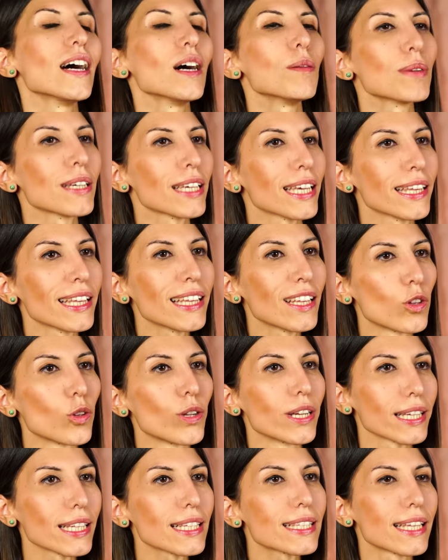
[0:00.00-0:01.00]
Ama genel
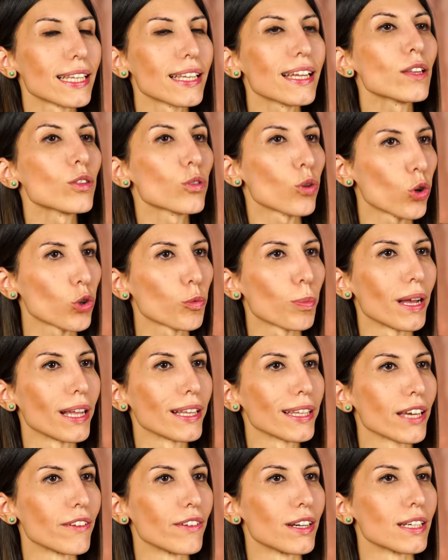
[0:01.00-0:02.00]
olarak istenen 4 belge